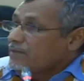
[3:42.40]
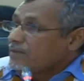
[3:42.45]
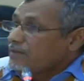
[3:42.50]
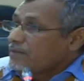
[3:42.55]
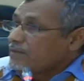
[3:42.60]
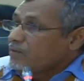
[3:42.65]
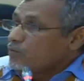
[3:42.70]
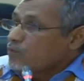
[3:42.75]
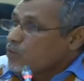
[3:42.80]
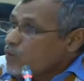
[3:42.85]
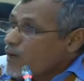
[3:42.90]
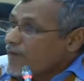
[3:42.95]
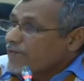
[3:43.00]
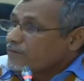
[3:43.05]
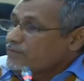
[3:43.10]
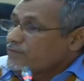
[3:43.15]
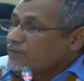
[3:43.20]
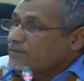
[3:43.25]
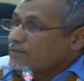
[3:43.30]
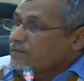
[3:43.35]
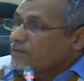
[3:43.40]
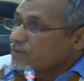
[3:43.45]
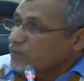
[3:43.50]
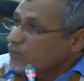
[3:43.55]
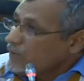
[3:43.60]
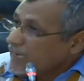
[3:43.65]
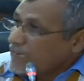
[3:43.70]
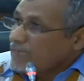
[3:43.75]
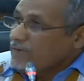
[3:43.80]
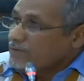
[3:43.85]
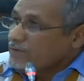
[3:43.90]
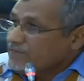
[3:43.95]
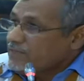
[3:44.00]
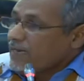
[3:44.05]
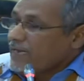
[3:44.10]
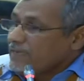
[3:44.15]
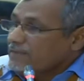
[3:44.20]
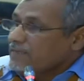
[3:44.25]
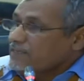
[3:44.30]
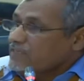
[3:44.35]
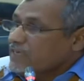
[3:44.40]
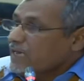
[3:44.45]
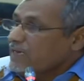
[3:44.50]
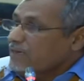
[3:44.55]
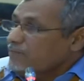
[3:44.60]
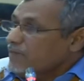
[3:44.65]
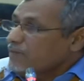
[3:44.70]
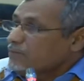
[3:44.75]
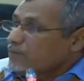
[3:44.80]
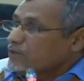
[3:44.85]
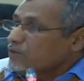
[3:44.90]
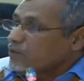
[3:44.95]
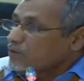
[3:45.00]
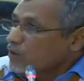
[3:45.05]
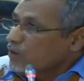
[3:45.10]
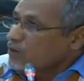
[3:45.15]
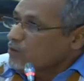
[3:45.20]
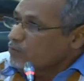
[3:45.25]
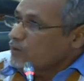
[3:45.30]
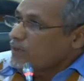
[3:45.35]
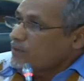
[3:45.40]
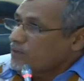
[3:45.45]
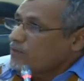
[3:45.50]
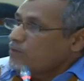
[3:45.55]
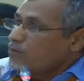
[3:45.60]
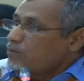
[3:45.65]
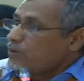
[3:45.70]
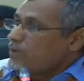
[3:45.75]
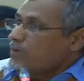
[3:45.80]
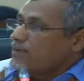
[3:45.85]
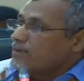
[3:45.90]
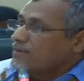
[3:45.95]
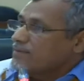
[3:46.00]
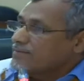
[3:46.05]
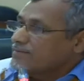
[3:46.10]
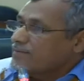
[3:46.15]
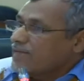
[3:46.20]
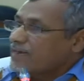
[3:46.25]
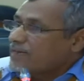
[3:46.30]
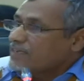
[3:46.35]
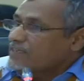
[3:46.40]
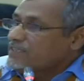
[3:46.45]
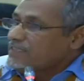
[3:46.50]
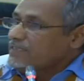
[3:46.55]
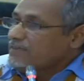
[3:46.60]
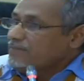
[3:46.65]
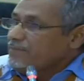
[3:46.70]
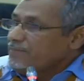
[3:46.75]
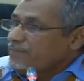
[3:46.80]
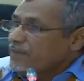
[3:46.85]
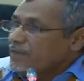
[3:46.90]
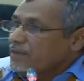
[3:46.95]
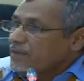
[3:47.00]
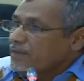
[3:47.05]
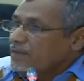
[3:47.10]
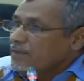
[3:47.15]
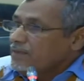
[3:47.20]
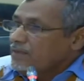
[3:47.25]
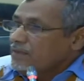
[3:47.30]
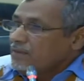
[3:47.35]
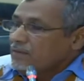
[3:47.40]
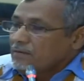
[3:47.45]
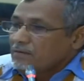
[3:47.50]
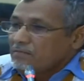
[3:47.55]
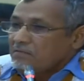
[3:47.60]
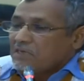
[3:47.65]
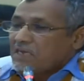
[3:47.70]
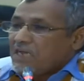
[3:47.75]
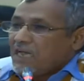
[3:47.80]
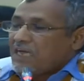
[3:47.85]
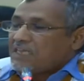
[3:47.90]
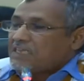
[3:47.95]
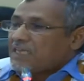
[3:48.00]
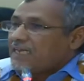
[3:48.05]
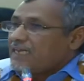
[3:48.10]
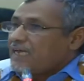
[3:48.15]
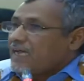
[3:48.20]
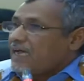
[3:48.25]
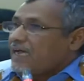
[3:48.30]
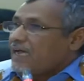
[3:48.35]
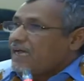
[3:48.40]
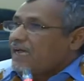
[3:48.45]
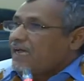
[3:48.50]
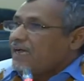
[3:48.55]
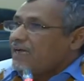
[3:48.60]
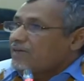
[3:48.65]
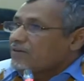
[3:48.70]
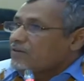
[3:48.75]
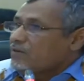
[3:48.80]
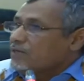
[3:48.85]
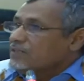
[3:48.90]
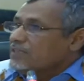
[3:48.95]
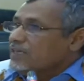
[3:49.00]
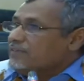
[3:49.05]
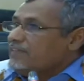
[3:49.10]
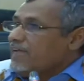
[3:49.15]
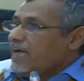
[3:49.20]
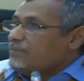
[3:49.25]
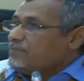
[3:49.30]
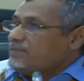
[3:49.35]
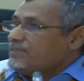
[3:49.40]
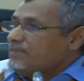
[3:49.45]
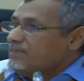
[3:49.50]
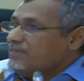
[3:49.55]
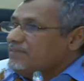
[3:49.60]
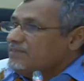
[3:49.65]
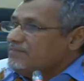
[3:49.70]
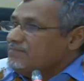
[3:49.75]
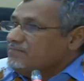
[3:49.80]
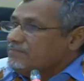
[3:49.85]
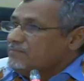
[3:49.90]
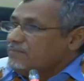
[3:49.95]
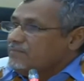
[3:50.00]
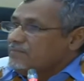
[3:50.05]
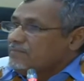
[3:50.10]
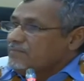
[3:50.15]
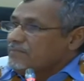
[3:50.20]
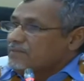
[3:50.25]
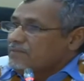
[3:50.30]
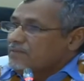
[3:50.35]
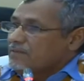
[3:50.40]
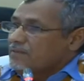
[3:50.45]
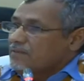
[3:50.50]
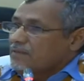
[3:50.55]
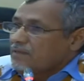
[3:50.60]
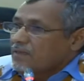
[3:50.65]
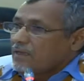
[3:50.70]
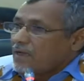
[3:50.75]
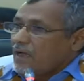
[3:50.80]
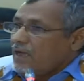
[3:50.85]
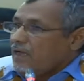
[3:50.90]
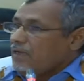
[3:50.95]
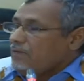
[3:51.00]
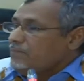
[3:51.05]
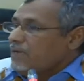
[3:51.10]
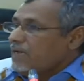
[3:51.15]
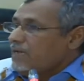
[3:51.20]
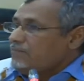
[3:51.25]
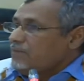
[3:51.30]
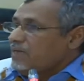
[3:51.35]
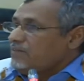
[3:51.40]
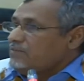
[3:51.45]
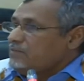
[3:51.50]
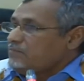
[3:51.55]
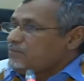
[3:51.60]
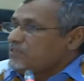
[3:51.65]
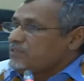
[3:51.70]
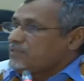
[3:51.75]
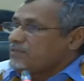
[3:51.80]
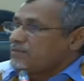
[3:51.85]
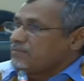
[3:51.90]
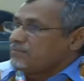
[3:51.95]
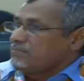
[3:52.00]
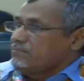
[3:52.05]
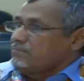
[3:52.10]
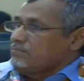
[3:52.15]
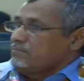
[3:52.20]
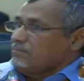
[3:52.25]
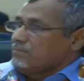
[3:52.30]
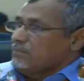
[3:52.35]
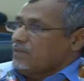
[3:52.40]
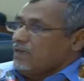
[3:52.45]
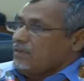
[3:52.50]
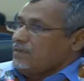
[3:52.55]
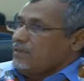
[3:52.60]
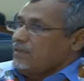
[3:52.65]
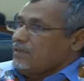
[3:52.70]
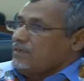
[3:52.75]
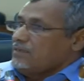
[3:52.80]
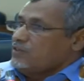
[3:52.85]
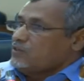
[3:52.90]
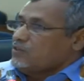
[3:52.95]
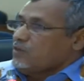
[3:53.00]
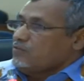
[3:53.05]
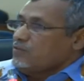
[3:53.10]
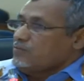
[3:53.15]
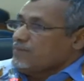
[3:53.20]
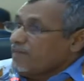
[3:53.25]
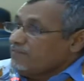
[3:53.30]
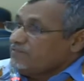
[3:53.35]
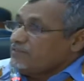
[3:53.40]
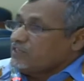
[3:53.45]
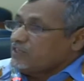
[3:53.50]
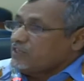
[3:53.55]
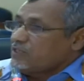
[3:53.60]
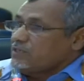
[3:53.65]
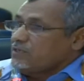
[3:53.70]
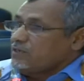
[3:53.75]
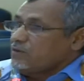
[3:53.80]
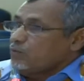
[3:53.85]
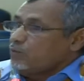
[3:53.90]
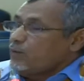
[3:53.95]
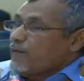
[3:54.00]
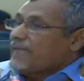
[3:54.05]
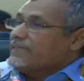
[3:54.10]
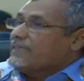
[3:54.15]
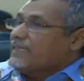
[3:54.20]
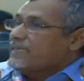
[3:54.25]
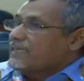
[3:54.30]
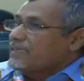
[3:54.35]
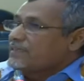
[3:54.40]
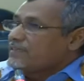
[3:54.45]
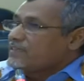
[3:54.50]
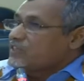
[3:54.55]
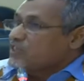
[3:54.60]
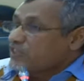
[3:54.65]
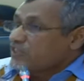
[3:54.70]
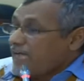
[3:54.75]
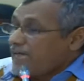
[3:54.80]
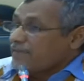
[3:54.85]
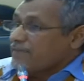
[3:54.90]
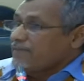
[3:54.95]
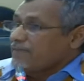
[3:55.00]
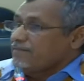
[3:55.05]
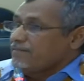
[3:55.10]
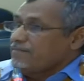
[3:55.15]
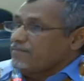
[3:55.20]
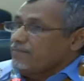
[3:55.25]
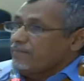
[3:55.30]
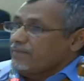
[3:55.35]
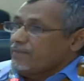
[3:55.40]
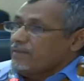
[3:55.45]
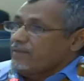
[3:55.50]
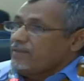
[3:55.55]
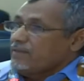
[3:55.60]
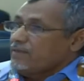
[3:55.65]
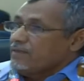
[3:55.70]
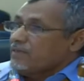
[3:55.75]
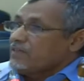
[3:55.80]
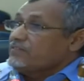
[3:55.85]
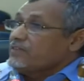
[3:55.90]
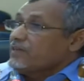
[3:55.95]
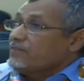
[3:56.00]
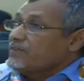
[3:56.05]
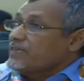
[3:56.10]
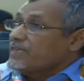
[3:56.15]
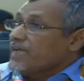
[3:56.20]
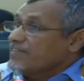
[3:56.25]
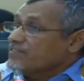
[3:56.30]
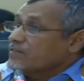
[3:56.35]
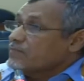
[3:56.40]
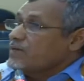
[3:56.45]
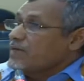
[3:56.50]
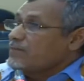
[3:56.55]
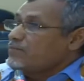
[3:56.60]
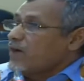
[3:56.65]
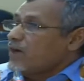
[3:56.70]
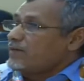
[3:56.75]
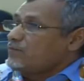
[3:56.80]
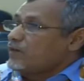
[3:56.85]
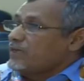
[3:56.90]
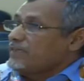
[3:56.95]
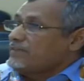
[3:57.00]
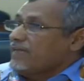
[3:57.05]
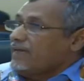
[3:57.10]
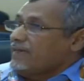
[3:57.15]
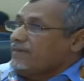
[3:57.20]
ووقفت نقول هذا الوزير عدل شغله مضبوطه ذوك هو ذوك هو طرشي الى عاد لا قوطره عبدي ما ما فهمش حنا اللي نشوفوا ما في شيء ولا الدين شحال خسر فيه ياسر من اموال موريتان